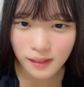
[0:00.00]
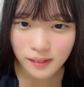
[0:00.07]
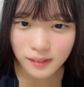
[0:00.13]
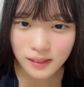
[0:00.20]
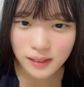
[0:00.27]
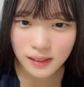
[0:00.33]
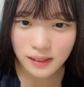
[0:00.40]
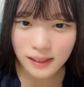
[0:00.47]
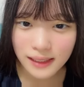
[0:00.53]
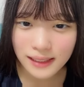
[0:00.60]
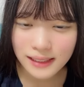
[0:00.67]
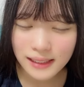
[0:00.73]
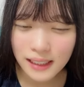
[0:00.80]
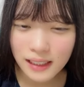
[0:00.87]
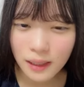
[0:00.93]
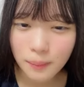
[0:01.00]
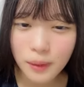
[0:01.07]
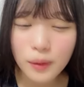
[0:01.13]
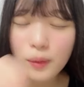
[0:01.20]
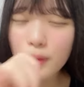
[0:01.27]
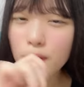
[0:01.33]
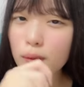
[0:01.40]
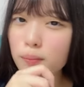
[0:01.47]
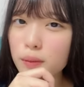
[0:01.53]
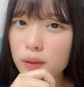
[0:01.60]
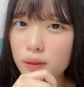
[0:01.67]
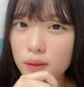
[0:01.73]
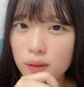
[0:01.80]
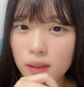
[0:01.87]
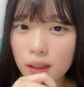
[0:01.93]
美味しいよね私は卵を
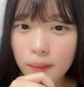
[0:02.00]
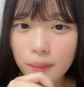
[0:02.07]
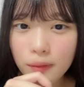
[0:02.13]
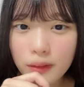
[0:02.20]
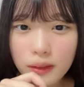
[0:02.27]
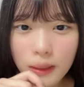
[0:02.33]
トッピングた、ま、